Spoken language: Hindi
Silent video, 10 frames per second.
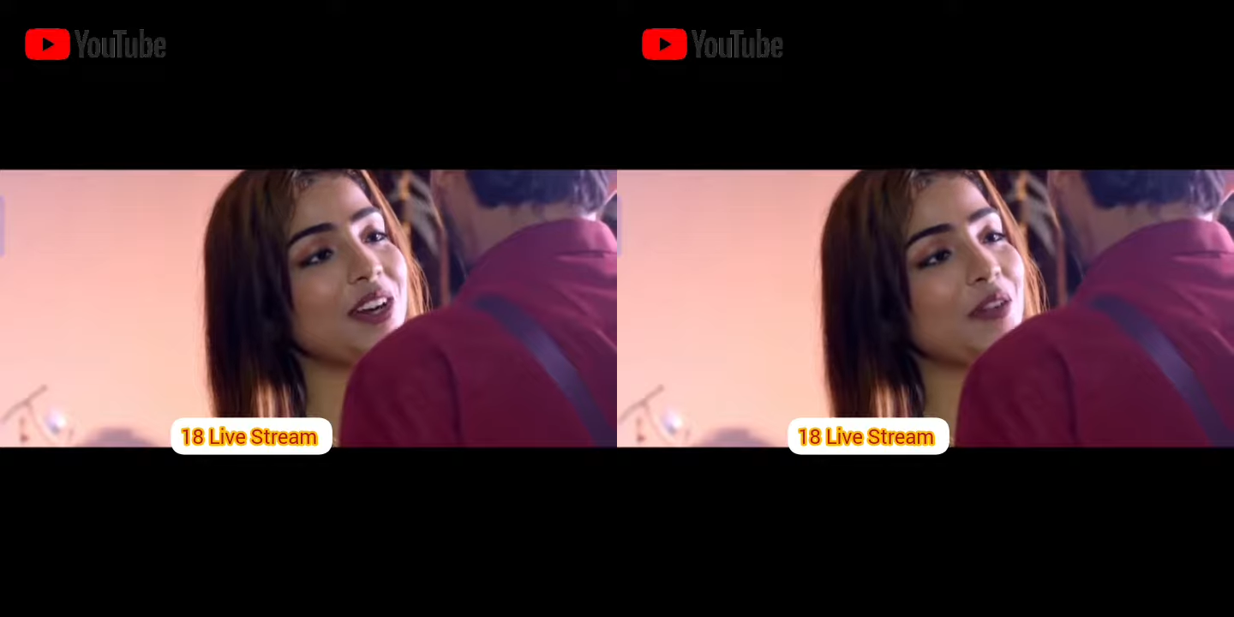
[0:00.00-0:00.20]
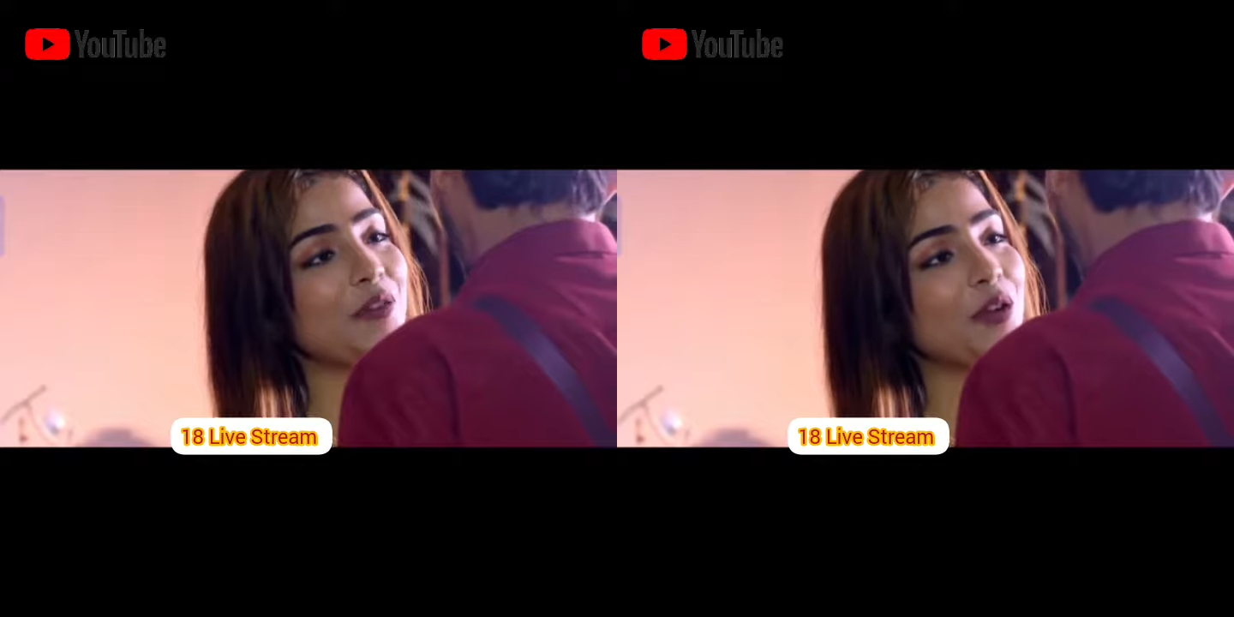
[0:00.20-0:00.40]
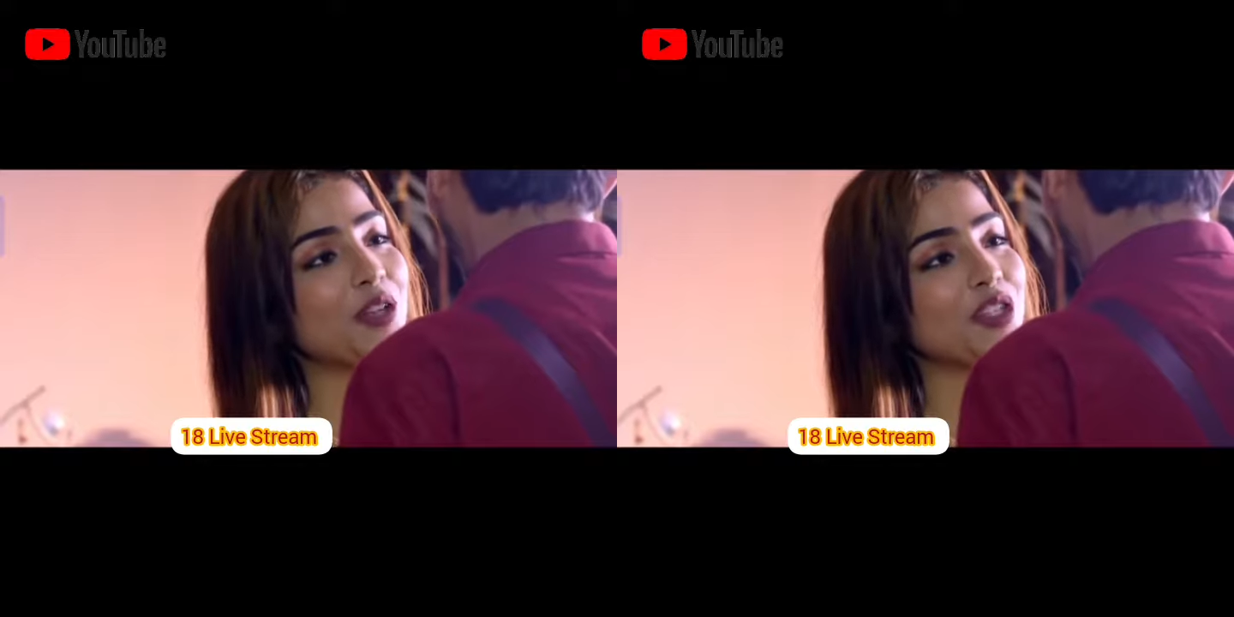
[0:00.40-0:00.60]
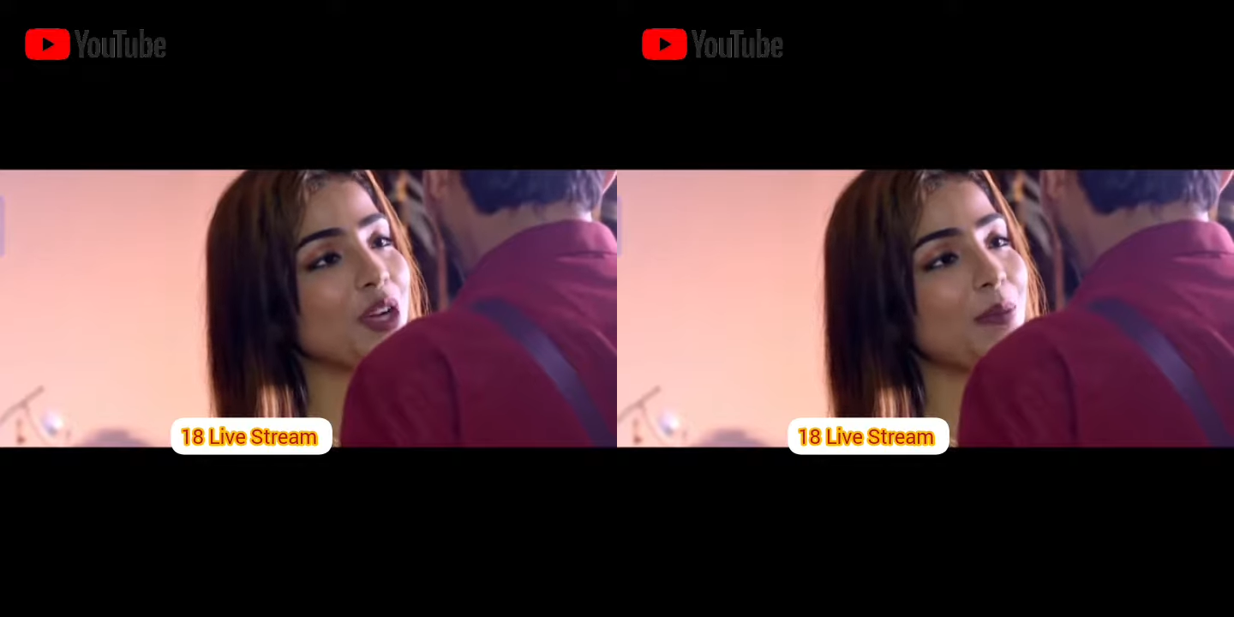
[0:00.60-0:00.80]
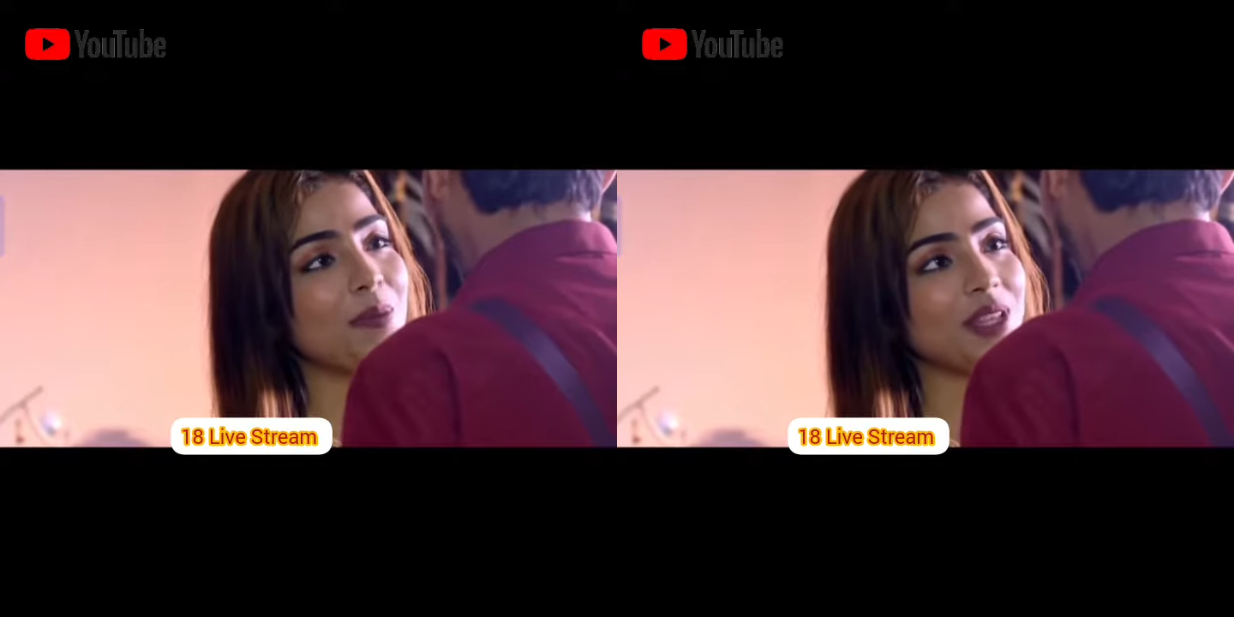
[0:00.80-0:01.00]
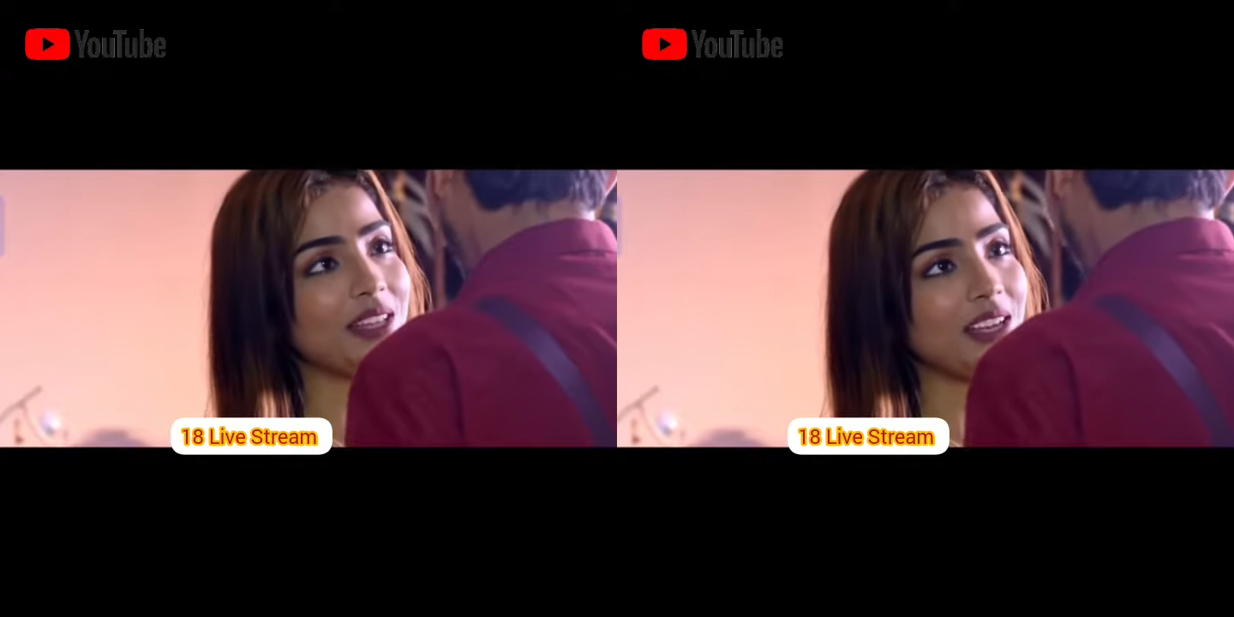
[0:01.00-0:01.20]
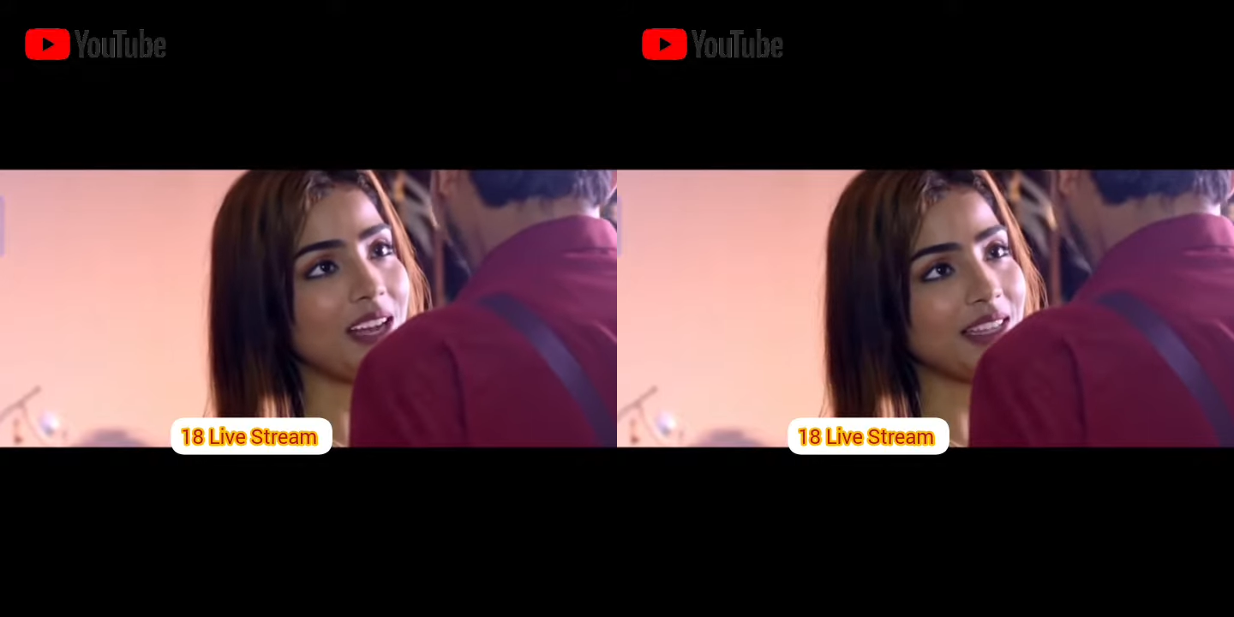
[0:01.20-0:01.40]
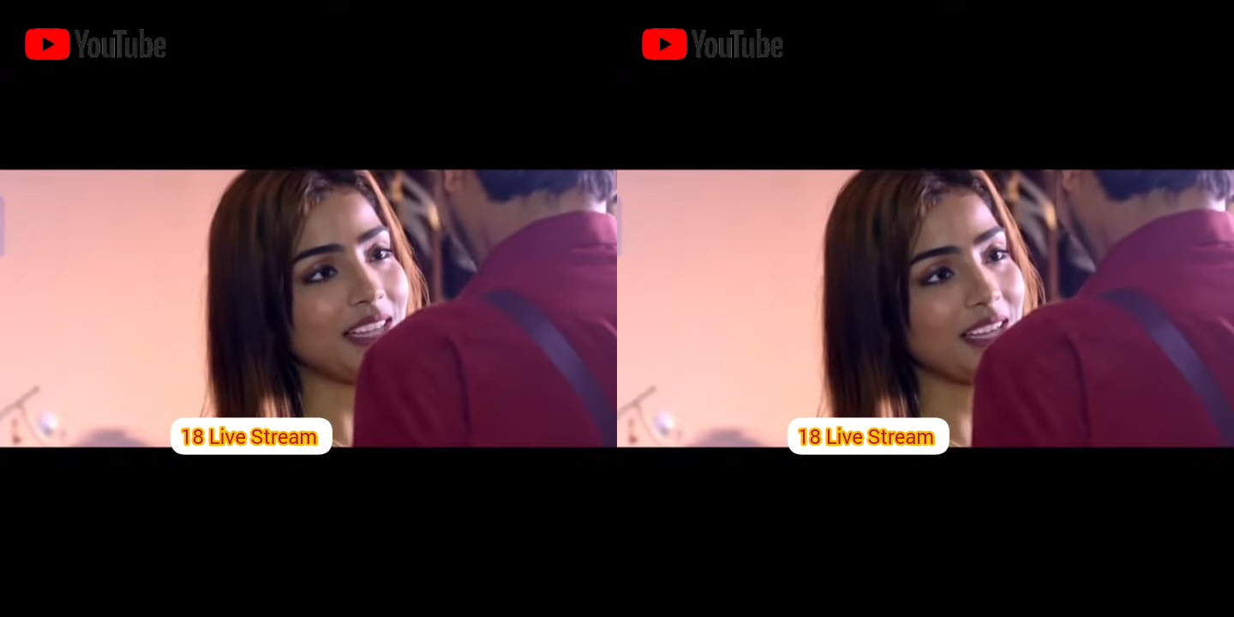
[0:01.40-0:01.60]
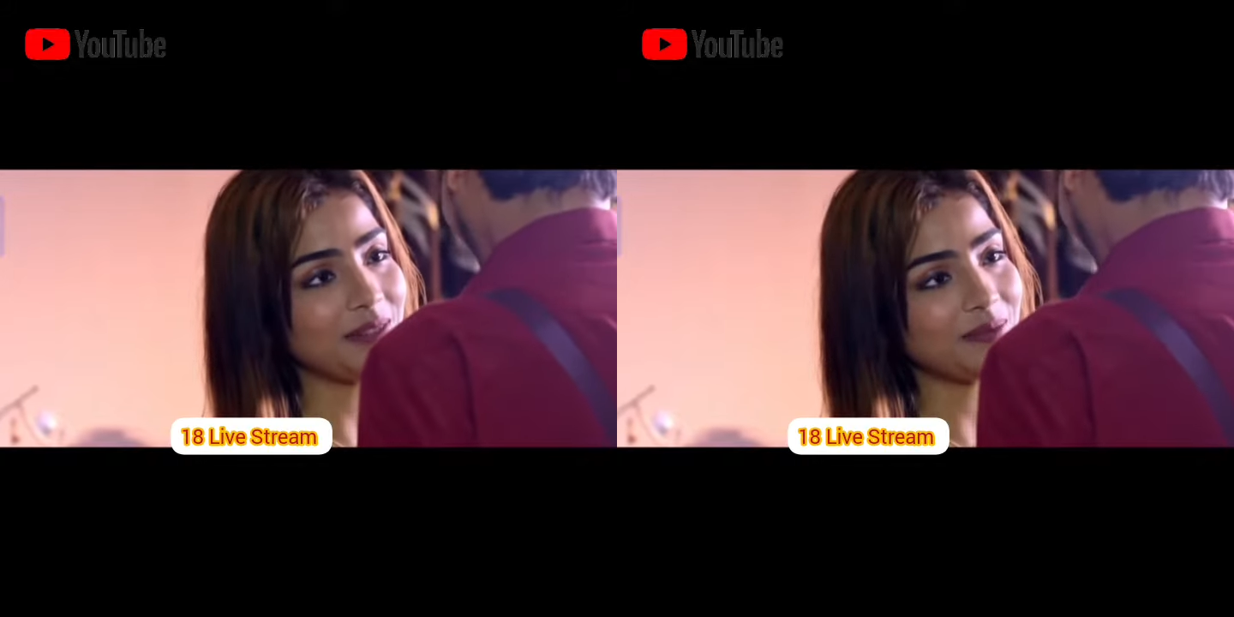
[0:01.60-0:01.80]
थर्टी फोर इंच का पपीता दिखाते हैं